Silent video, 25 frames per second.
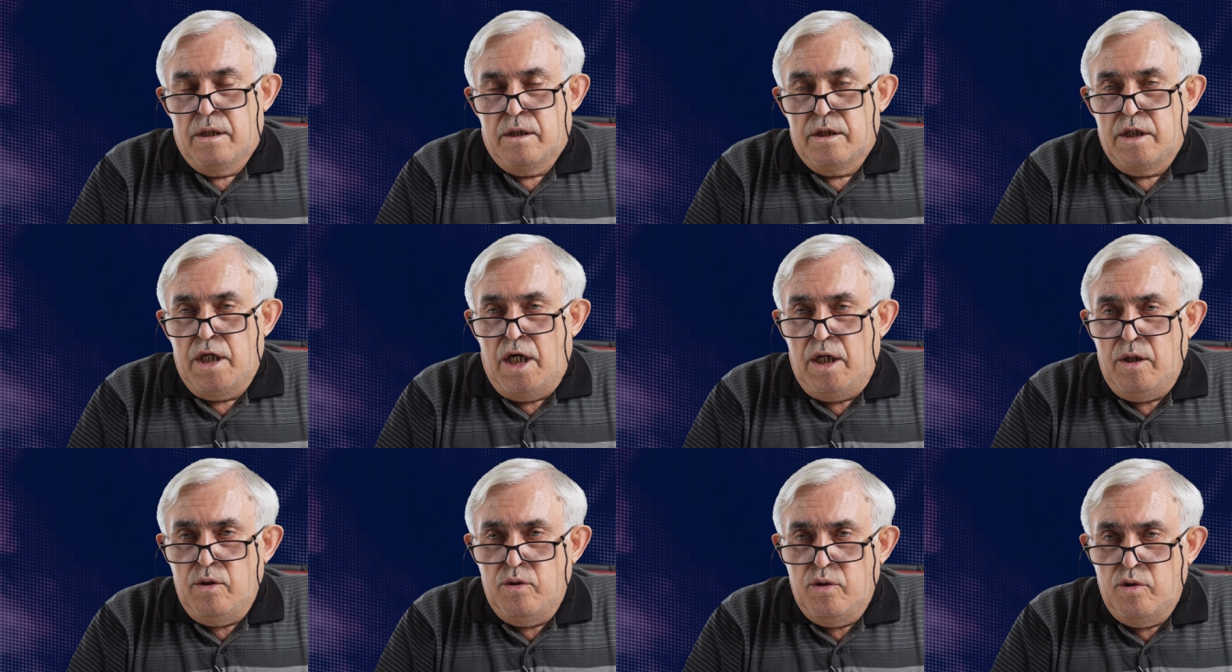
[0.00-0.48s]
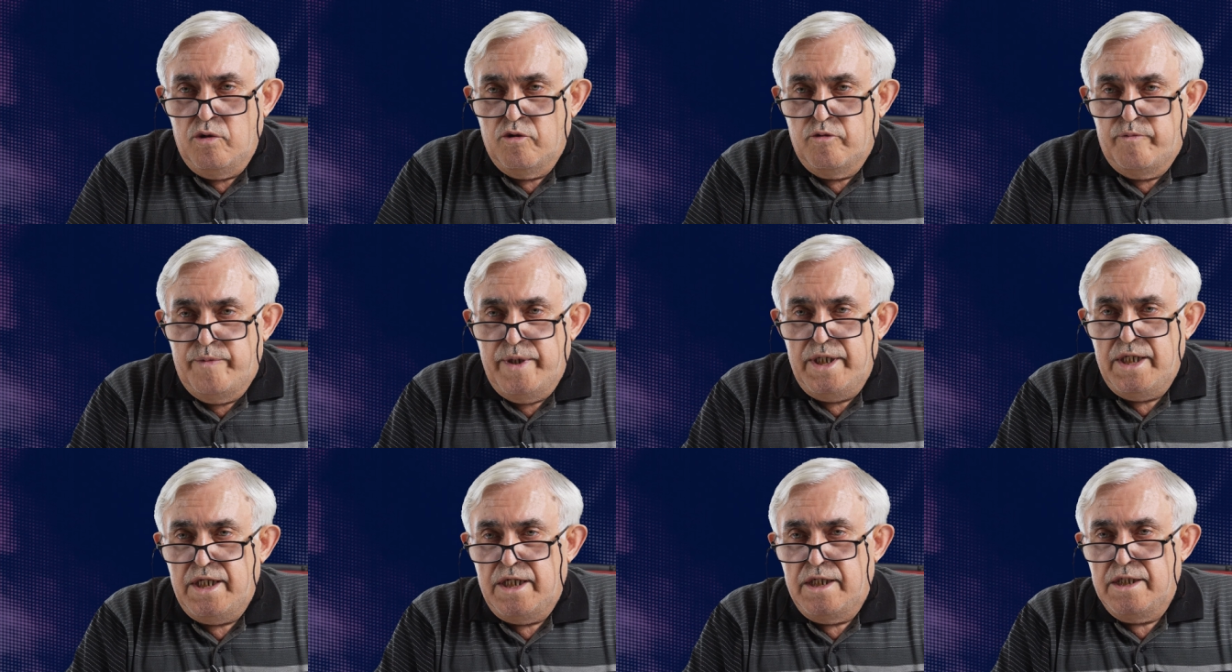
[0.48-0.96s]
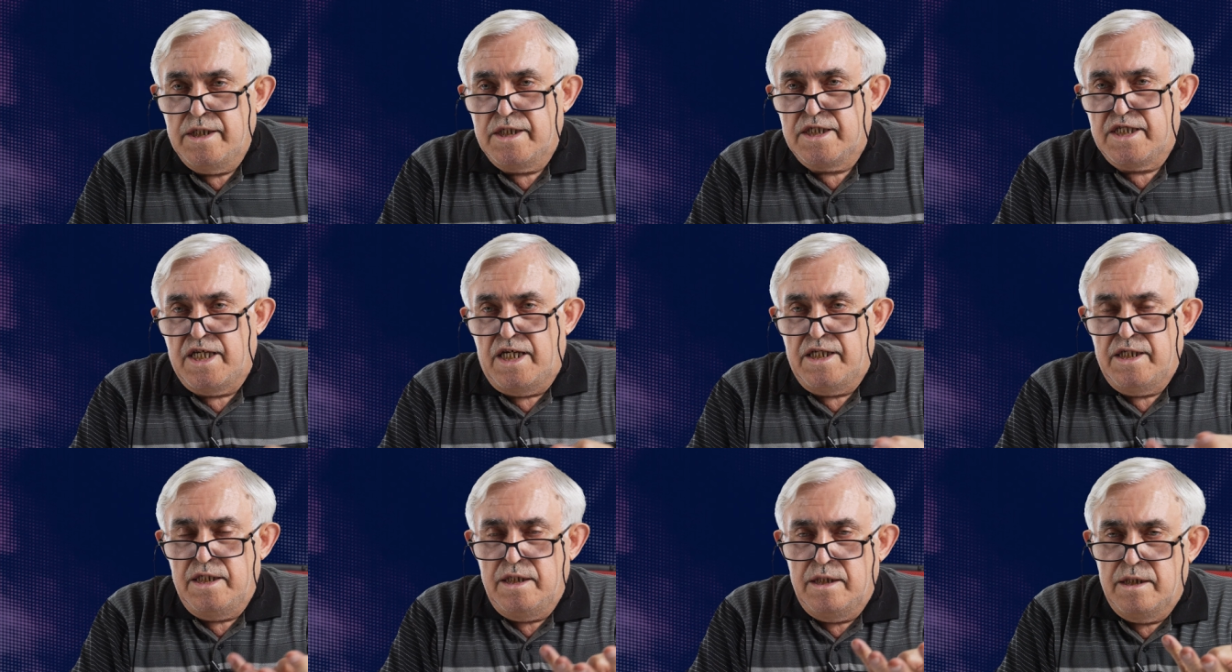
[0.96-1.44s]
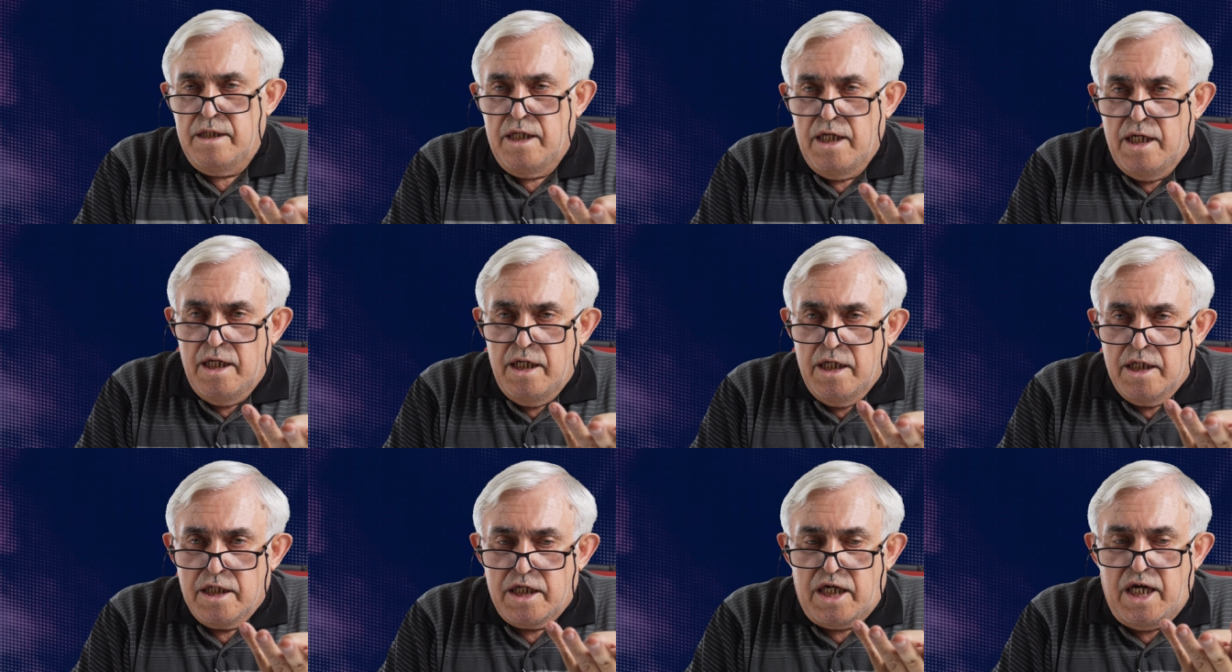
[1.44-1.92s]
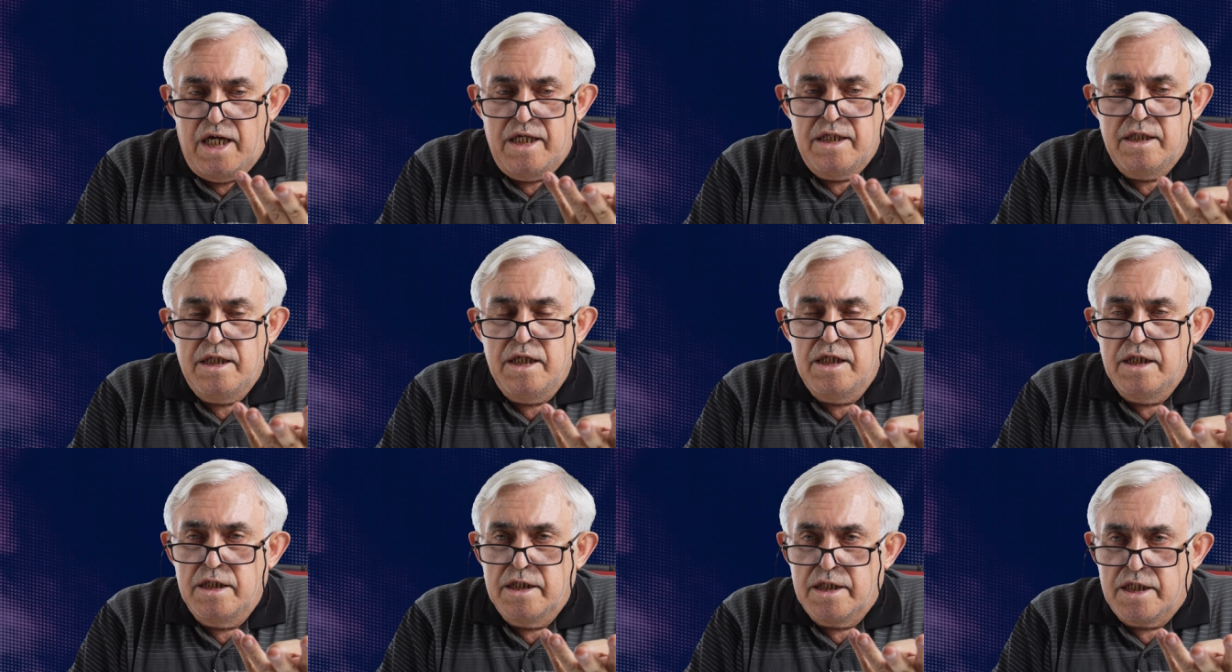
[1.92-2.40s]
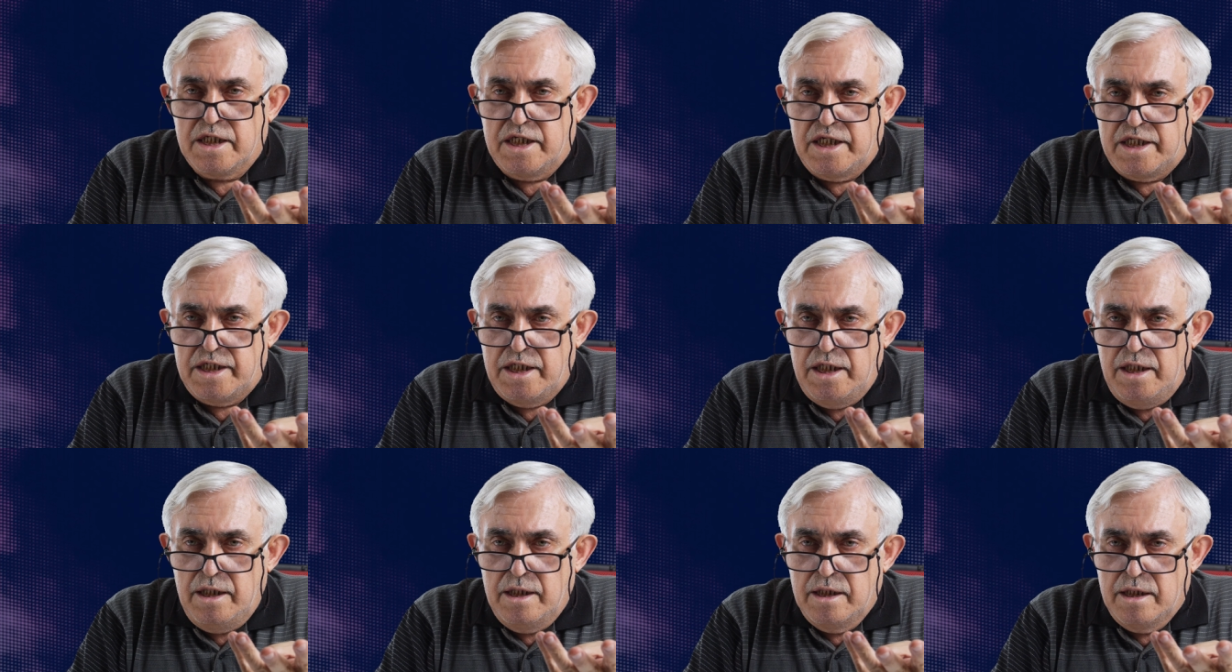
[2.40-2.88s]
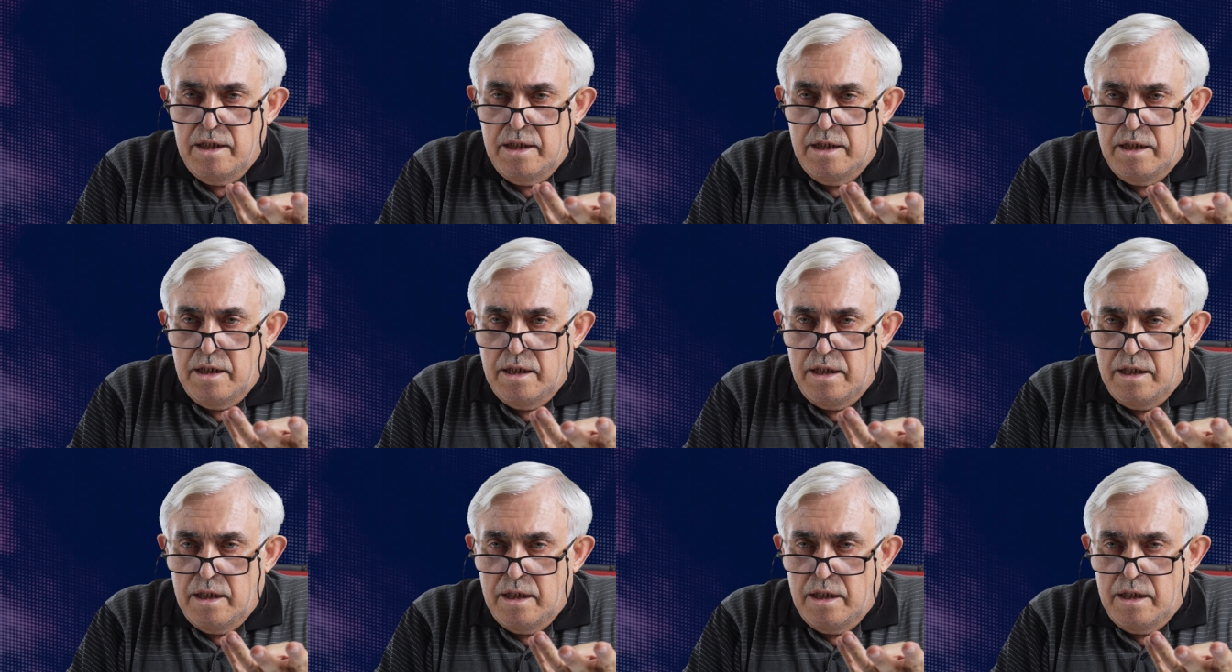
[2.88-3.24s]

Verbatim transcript: Yahu bir insanın kendi ırkını,